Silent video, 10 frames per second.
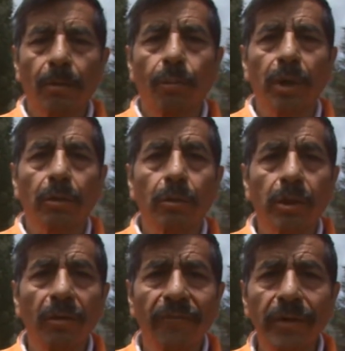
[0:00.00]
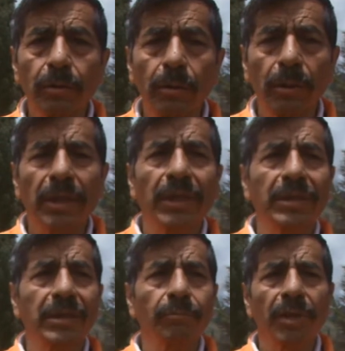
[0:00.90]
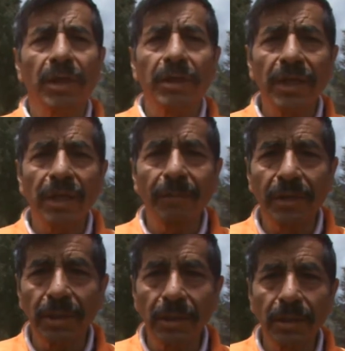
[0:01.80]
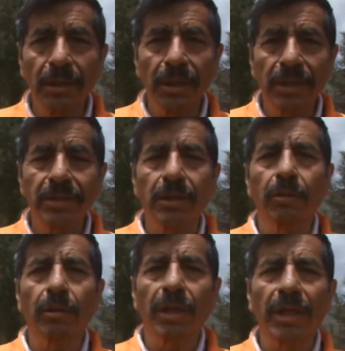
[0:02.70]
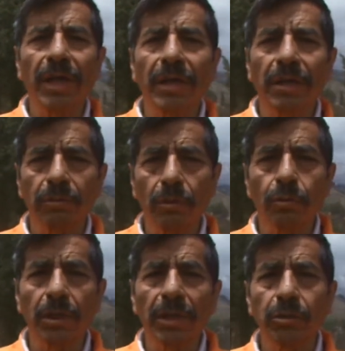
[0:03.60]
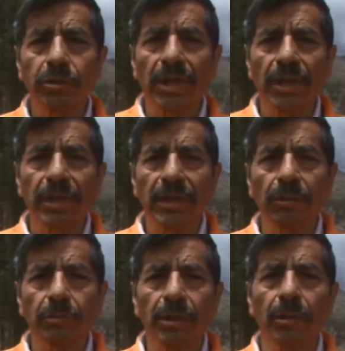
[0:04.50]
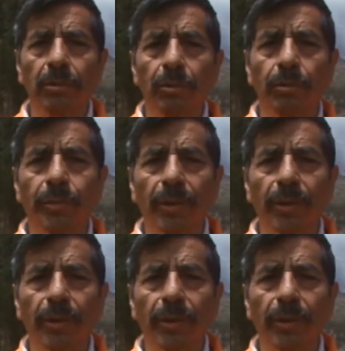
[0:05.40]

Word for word: Bueno, lo que yo ofrezco eh, es simple y llanamente es lo que ya todos han escuchado en las radios y en los,